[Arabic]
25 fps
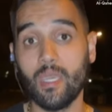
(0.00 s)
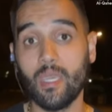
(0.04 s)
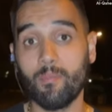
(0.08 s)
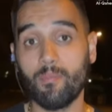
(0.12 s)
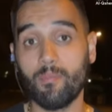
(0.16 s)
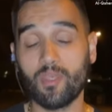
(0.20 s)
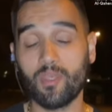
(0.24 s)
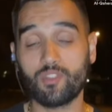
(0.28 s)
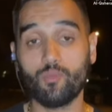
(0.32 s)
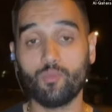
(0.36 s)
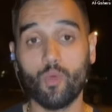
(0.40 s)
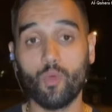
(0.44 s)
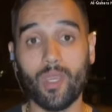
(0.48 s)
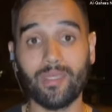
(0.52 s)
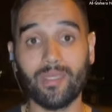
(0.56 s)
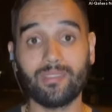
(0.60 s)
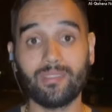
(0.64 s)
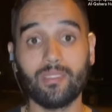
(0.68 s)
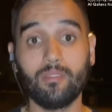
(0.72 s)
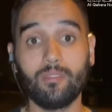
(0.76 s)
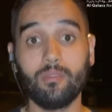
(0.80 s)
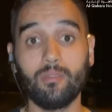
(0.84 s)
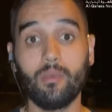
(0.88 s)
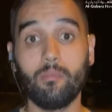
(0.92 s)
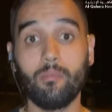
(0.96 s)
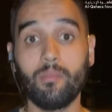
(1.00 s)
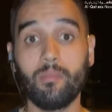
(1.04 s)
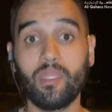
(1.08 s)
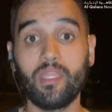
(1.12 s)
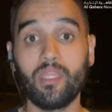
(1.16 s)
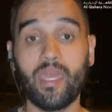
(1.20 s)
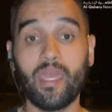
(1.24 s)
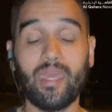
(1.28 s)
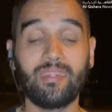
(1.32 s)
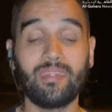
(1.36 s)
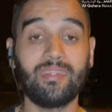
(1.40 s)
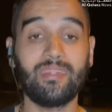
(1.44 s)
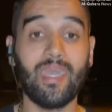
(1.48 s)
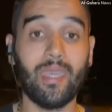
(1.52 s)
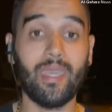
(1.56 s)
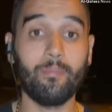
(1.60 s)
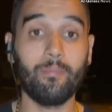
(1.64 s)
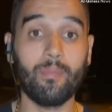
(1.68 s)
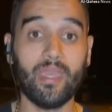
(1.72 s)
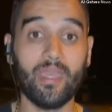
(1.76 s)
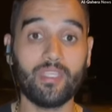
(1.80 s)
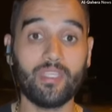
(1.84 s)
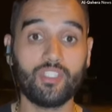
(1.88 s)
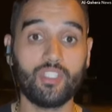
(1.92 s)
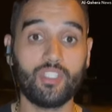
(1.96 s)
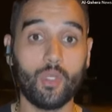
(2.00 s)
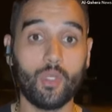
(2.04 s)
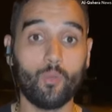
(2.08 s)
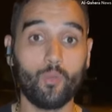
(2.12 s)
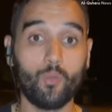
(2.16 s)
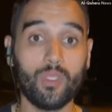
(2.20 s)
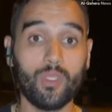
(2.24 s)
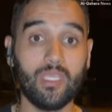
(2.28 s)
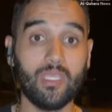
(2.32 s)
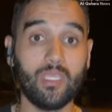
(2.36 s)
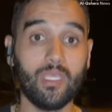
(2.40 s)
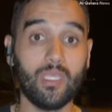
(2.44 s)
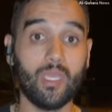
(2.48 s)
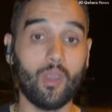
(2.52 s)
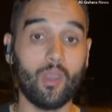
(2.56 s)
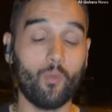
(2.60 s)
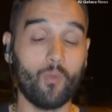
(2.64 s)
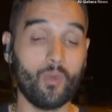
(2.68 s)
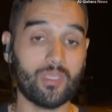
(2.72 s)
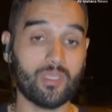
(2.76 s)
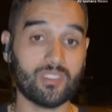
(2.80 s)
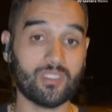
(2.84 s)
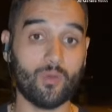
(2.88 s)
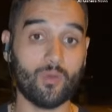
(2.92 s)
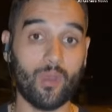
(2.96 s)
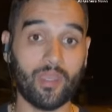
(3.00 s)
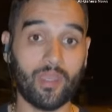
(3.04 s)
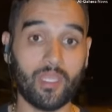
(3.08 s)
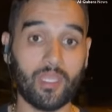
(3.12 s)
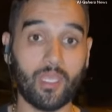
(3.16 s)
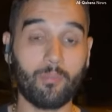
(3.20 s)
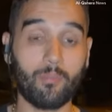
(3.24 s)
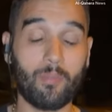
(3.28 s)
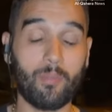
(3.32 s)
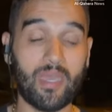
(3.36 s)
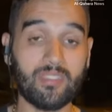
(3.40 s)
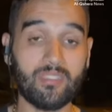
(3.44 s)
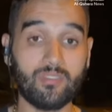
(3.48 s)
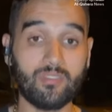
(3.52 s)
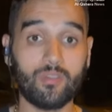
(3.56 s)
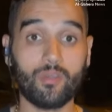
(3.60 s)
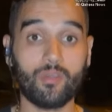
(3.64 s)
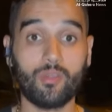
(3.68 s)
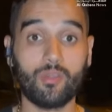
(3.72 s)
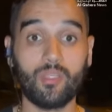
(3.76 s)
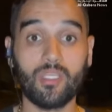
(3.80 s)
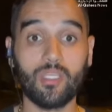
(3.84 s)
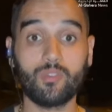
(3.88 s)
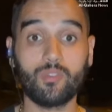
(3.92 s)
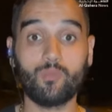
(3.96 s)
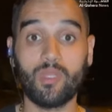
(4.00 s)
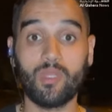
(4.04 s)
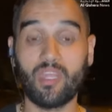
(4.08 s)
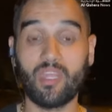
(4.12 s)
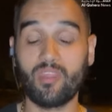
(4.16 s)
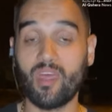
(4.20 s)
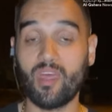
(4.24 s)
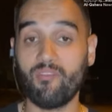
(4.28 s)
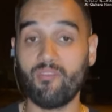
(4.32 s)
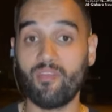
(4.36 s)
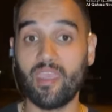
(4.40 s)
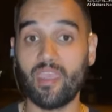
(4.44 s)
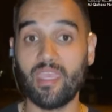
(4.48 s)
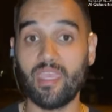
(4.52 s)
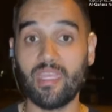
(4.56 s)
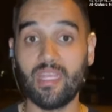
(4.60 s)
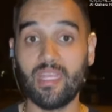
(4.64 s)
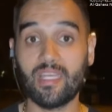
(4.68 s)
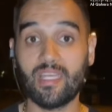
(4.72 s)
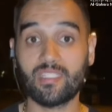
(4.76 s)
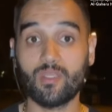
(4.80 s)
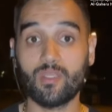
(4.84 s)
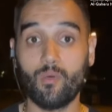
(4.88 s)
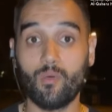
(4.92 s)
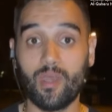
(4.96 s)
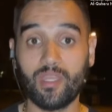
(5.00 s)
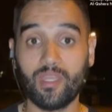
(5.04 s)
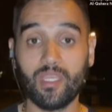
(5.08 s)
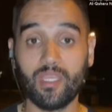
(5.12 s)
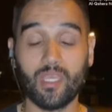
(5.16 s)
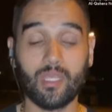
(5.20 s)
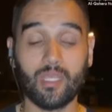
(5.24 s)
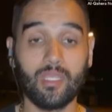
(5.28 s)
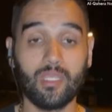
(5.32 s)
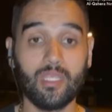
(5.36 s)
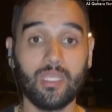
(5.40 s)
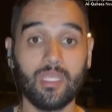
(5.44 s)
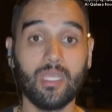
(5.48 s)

مجموعه من الدعم الجوي وصواريخ باتريوليت بالاضافه الى صواريخ